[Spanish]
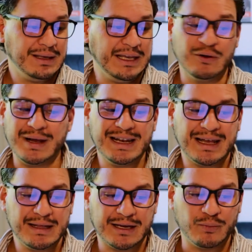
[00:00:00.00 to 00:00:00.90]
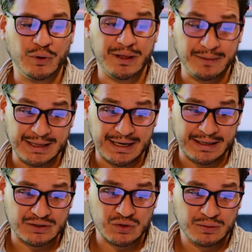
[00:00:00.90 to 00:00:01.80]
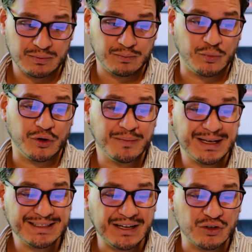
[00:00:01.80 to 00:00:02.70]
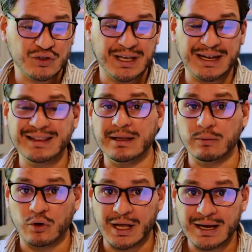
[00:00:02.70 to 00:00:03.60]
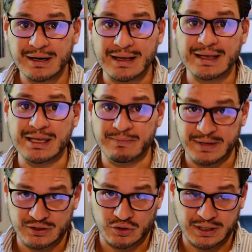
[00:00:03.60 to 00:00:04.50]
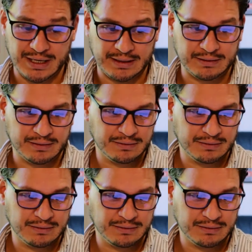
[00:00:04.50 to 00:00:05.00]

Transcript: Y no hay nadie que pueda evitar eso, por más que nos quieran devorar y pisotear.